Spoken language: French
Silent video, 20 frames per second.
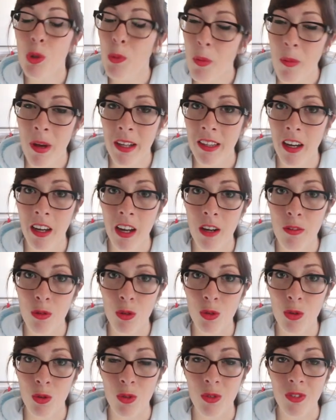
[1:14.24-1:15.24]
tout mon matériel
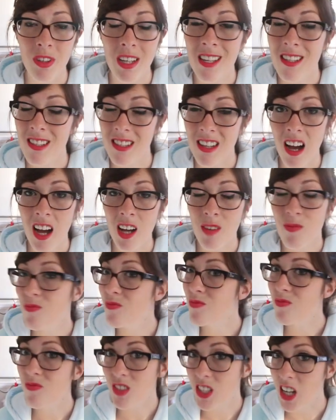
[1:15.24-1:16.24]
photo. Et ça,
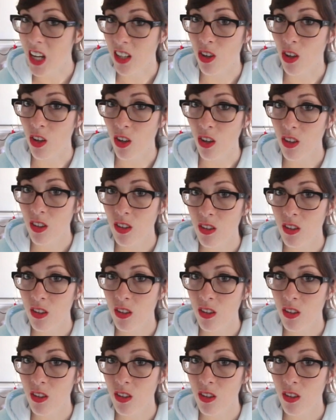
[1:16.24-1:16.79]
j'adore.